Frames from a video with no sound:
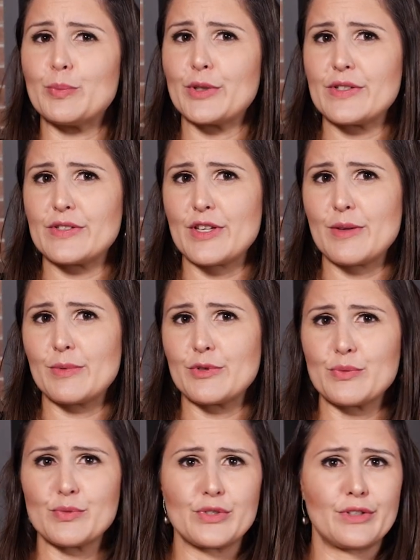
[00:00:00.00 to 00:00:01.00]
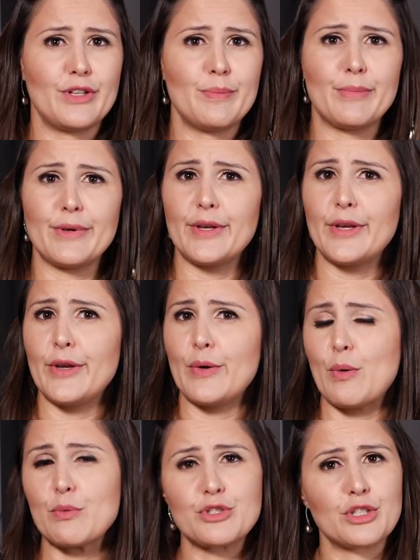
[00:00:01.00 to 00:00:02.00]
por exemplo, de um CDB
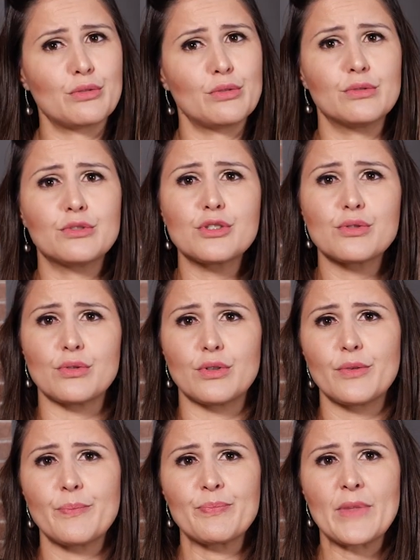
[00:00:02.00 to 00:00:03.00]
ou um título do tesouro.